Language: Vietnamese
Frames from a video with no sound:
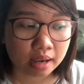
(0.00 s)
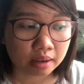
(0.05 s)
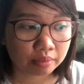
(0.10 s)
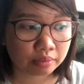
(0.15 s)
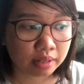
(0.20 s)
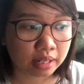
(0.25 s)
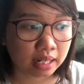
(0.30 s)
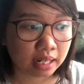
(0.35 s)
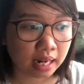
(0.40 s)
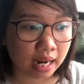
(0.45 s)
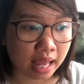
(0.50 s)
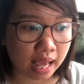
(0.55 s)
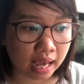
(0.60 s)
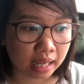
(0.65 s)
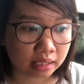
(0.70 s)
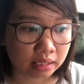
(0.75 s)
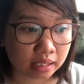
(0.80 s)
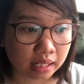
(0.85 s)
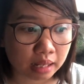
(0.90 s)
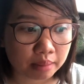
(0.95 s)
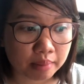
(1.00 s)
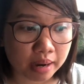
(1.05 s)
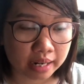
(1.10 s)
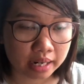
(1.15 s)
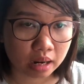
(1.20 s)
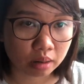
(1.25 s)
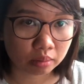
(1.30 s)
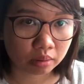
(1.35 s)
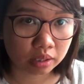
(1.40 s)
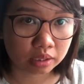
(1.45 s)
vì là những cái bài
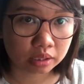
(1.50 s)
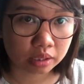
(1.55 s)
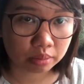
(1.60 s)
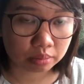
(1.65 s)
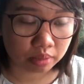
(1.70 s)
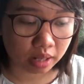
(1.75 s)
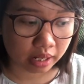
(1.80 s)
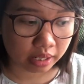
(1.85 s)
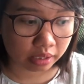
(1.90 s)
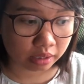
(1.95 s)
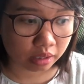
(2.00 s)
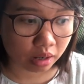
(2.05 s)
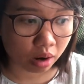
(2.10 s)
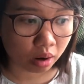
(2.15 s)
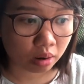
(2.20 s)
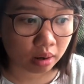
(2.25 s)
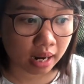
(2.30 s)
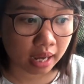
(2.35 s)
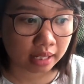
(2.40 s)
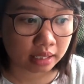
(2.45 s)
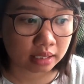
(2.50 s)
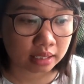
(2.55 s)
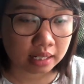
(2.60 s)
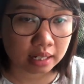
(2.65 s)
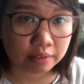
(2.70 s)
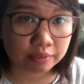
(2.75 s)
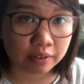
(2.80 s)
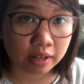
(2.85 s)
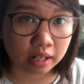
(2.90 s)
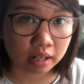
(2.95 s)
đọc ở trong đấy nó là những
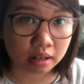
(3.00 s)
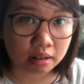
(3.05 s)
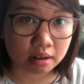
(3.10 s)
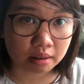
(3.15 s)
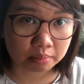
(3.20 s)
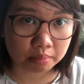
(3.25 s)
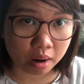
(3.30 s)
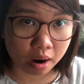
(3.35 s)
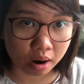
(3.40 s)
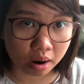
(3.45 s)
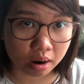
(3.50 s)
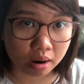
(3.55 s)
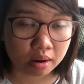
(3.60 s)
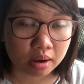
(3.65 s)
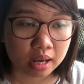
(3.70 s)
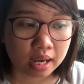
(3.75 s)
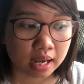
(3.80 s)
cái phần lược bỏ